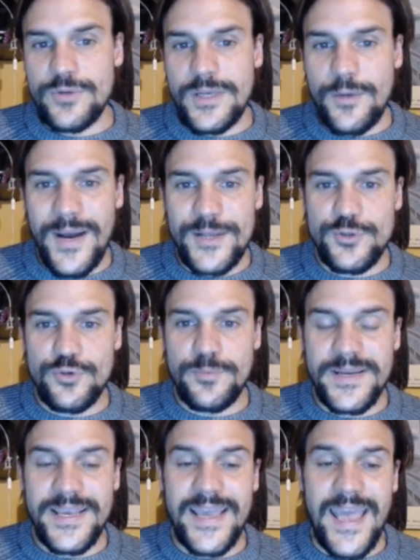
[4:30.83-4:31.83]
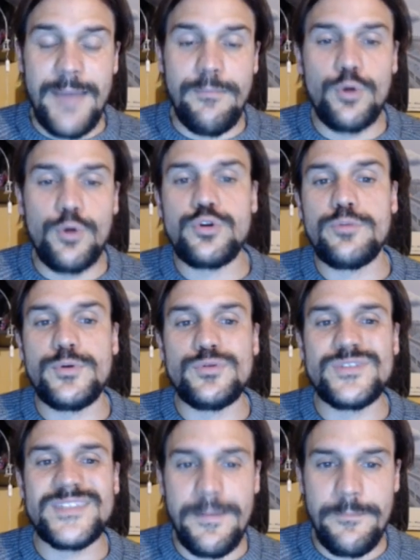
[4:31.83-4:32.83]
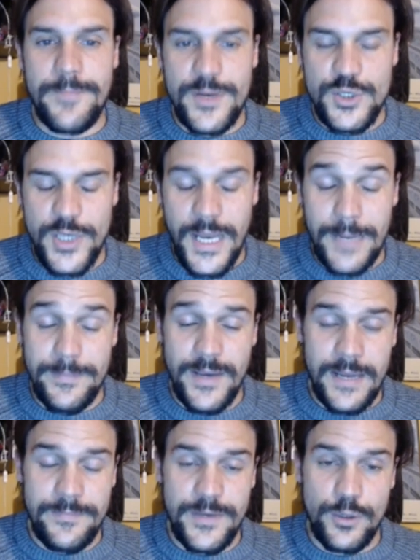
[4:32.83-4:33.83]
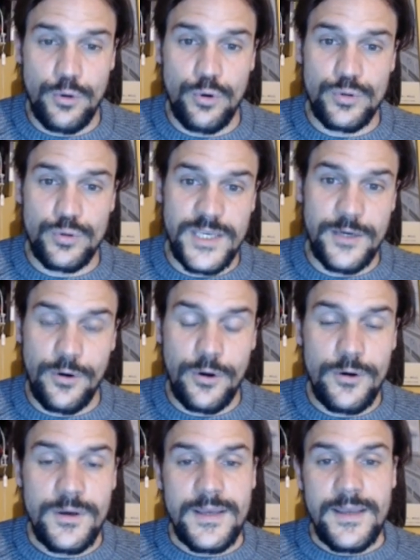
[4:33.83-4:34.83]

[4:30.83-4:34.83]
linguaggio perché è molto più semplice, almeno loro dicono,